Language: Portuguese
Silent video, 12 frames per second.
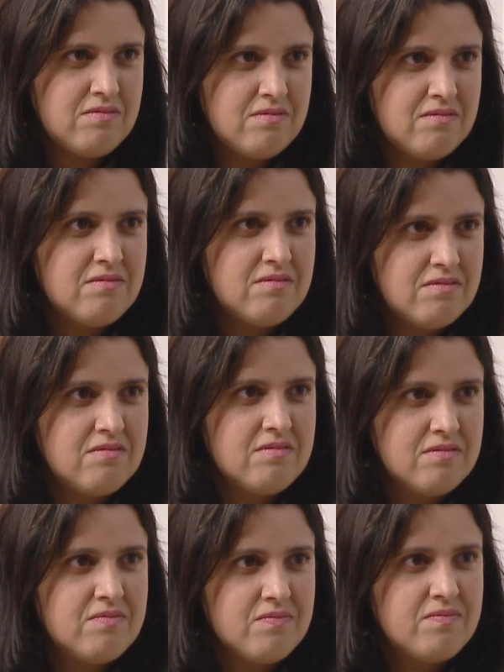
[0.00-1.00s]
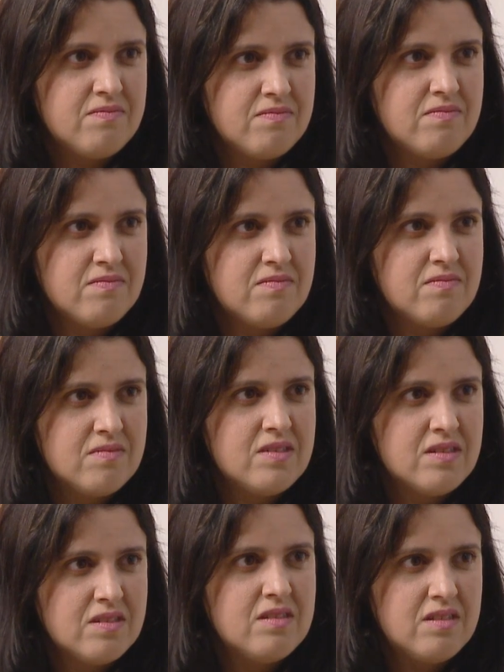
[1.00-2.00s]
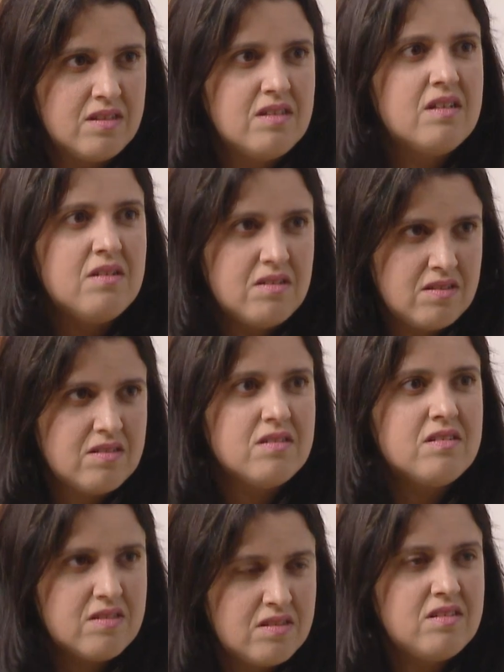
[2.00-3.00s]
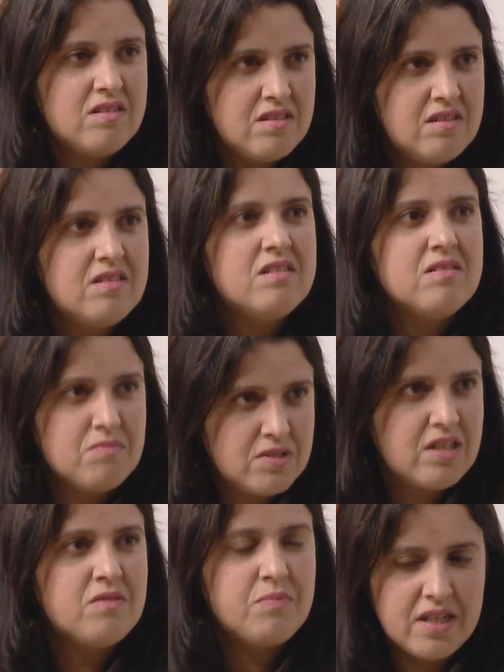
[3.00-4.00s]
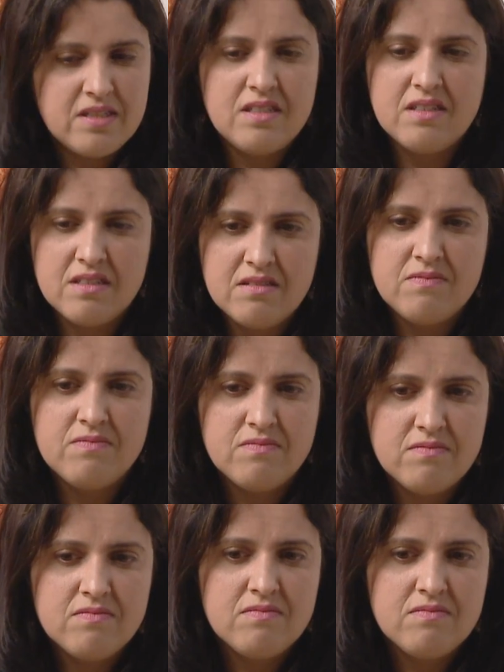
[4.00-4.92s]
as formações neste âmbito têm sempre a componente teórica sim, sim, e componente prática, prática, porque